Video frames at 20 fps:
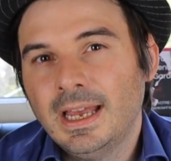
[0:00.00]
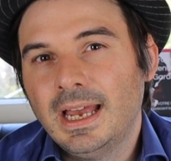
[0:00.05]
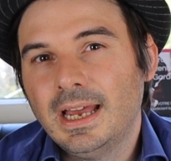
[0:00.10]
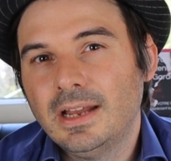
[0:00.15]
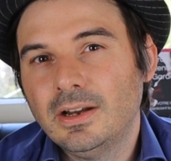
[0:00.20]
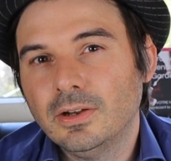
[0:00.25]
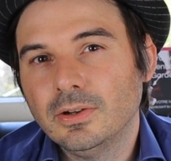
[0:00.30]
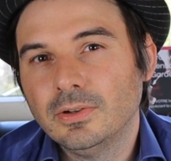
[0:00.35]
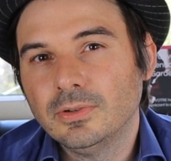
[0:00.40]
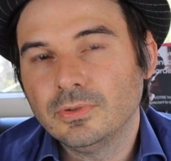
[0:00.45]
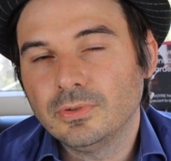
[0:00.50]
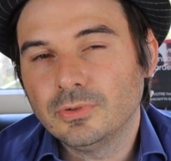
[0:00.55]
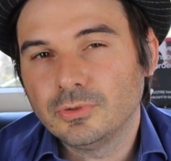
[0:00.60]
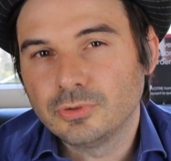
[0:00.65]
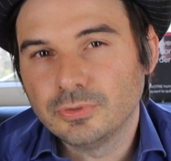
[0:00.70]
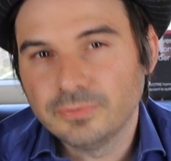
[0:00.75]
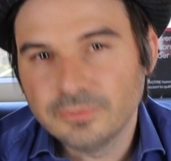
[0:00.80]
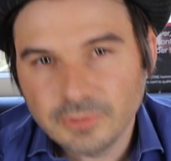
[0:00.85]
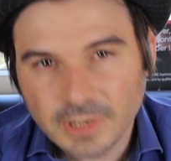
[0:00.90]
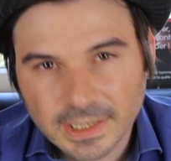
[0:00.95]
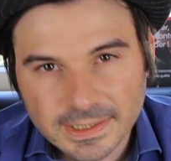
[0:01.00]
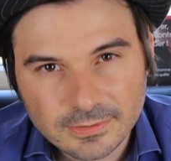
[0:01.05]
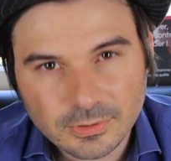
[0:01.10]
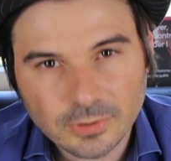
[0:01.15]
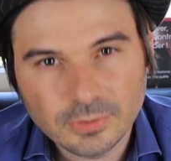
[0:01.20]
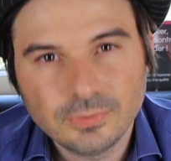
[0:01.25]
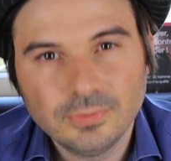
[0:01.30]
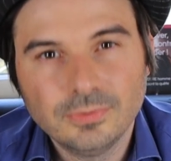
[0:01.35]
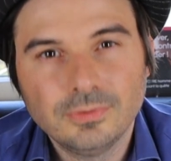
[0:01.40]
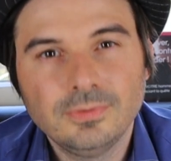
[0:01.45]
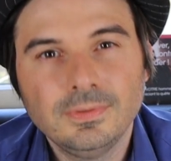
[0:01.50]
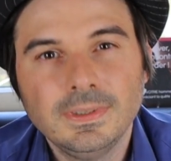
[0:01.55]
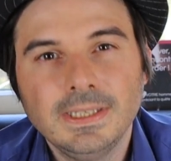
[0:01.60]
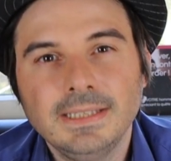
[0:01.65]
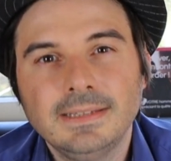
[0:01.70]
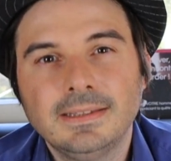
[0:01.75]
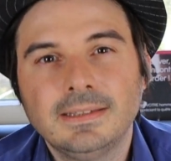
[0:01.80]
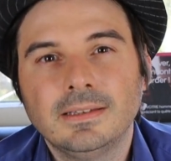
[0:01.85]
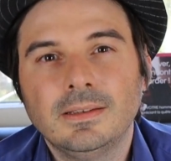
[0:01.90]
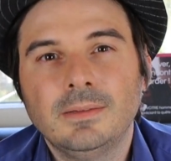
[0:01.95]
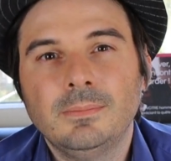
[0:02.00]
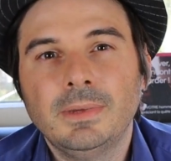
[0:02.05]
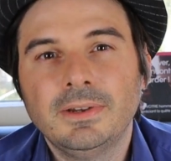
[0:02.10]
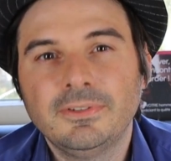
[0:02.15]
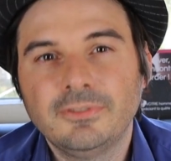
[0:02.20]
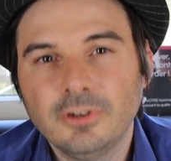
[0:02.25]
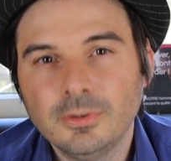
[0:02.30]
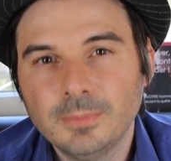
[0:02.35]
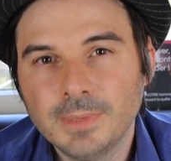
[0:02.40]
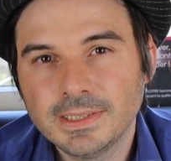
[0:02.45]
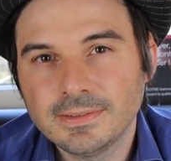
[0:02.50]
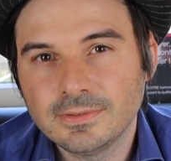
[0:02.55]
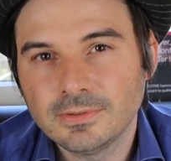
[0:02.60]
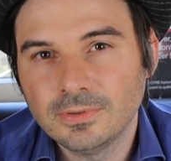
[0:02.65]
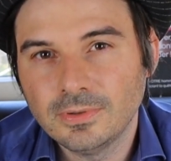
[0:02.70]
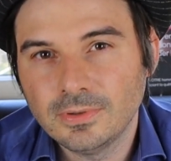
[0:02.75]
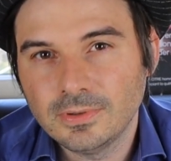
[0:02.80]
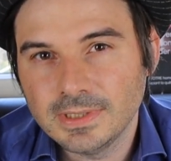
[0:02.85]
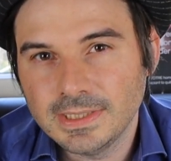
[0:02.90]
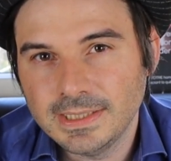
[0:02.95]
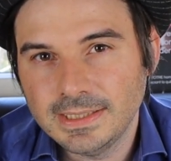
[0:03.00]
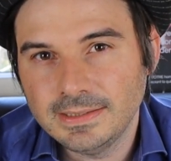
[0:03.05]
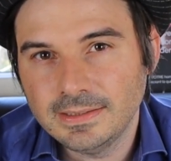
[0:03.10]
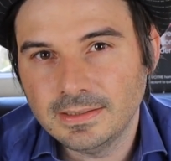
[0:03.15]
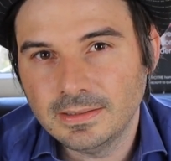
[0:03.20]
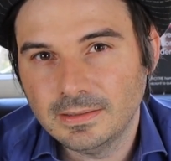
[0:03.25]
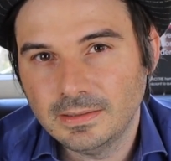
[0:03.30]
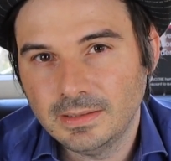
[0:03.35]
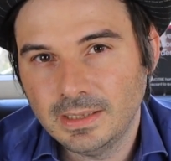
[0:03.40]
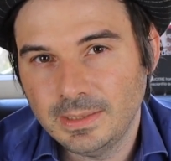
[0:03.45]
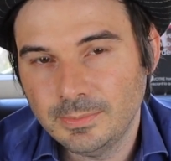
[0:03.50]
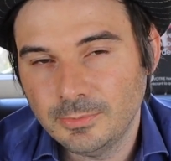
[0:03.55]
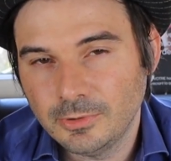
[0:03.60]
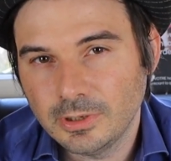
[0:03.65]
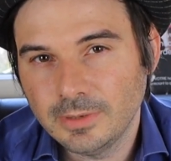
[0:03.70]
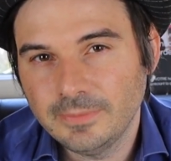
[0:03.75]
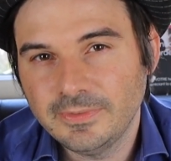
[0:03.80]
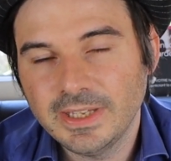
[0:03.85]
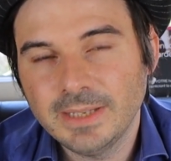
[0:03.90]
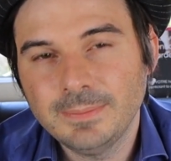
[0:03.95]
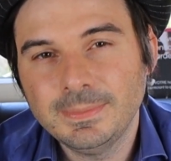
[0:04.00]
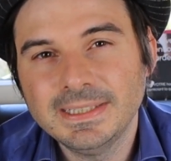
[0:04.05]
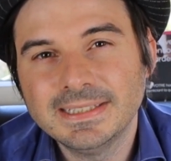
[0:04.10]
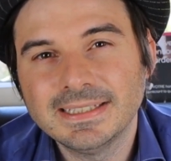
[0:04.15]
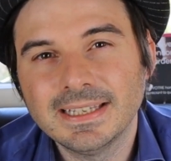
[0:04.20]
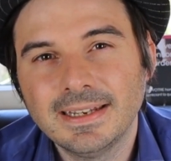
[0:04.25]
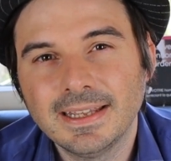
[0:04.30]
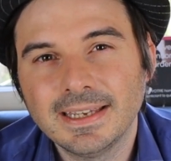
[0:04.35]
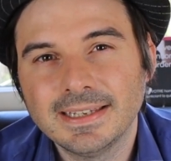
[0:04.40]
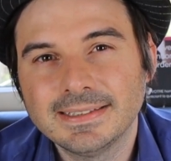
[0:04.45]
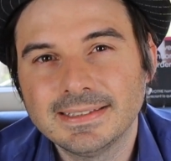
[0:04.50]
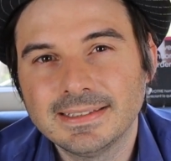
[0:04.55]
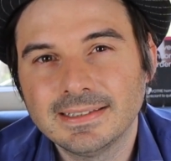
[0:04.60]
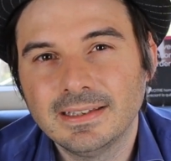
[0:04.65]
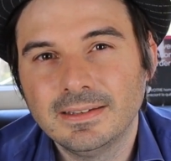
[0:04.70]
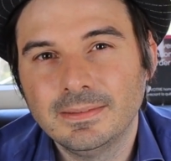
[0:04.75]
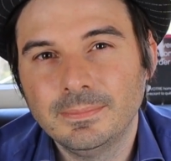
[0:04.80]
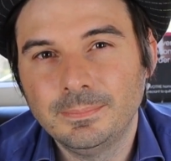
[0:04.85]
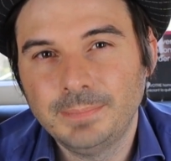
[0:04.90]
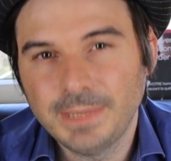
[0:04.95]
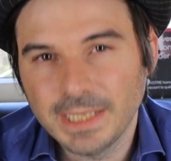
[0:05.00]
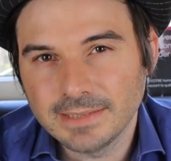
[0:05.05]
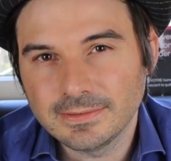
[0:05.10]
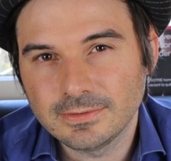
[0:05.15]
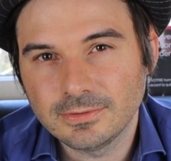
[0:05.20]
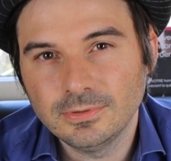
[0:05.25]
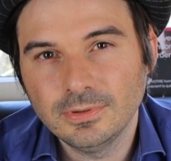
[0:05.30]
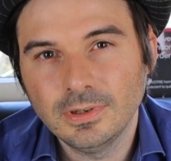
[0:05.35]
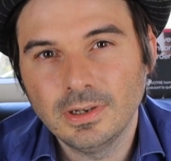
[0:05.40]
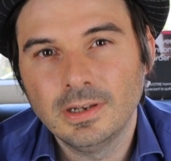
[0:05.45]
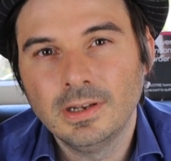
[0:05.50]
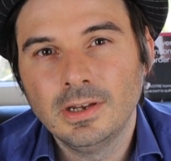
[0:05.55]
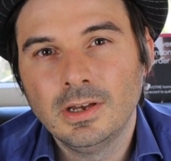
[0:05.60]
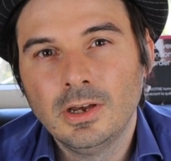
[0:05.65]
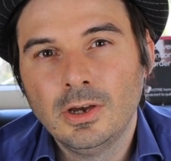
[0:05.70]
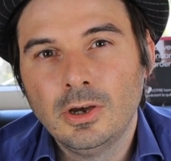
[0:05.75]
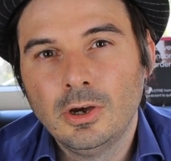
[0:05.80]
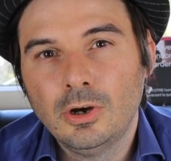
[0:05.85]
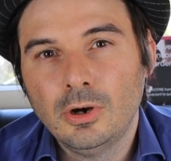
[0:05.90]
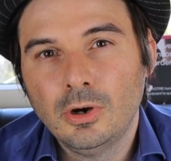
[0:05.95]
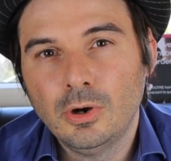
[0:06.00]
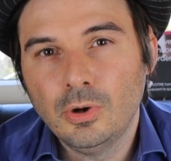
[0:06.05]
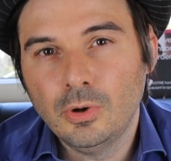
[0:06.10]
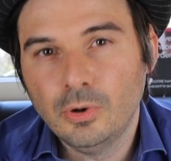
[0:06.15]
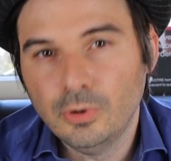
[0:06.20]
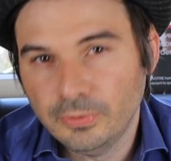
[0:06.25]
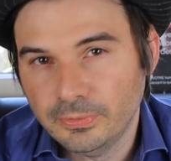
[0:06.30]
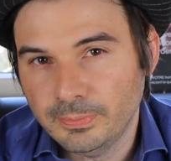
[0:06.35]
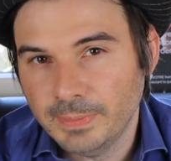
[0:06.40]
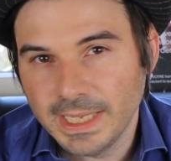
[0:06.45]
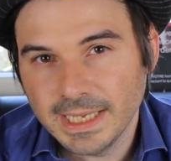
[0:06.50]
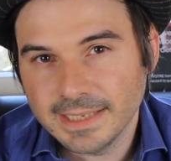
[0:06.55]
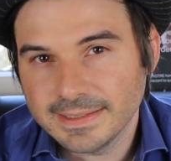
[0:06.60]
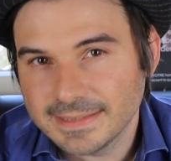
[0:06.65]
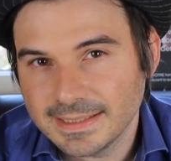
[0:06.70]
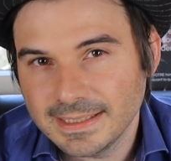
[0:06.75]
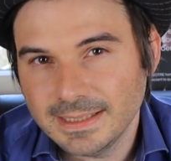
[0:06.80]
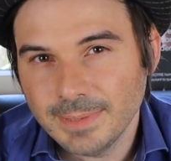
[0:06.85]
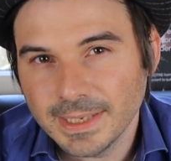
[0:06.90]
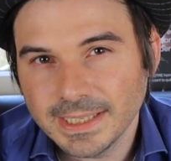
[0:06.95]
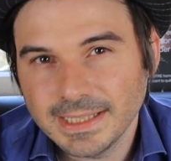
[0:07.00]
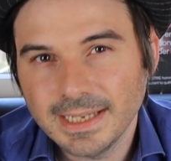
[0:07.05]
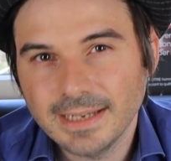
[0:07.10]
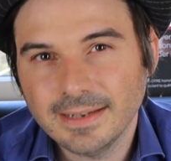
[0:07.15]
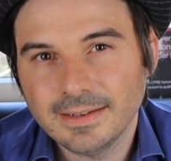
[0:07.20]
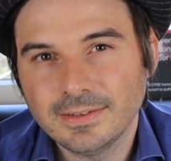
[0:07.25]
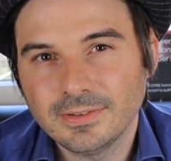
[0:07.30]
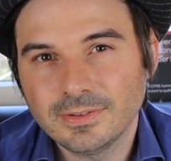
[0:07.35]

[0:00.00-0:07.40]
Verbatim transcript: Alors, je vous rassure tout de suite, ma formation en ligne et mon club VIP s'adressent bien sûr aux mères célibataires.